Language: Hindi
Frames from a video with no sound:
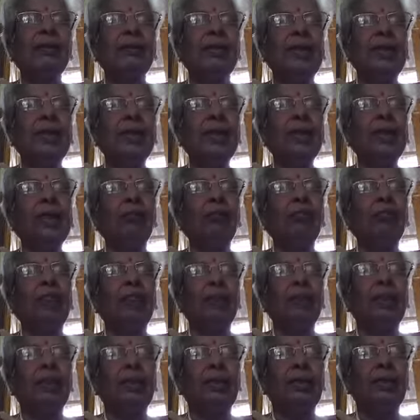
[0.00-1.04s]
जहाँ जहाँ
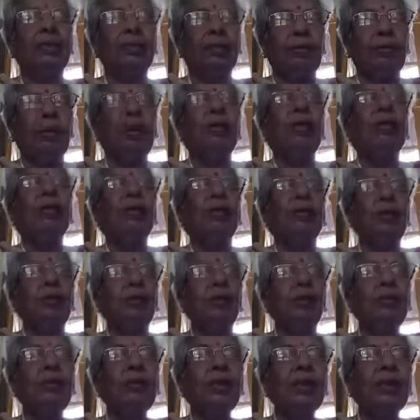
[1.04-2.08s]
उस
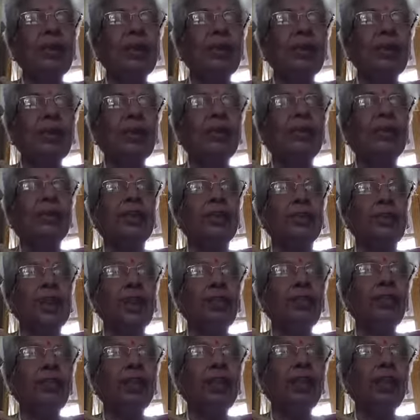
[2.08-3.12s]
उस छंद की
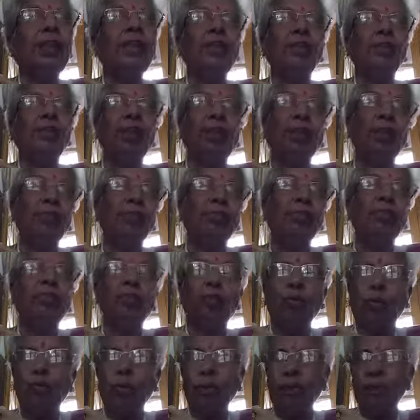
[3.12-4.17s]
चर्चा होगी वहाँ
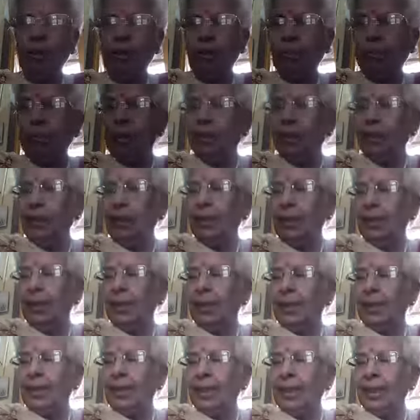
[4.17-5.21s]
उसको और स्पष्ट
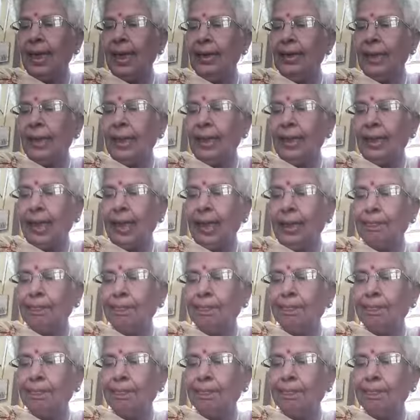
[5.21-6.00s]
किया जाएगा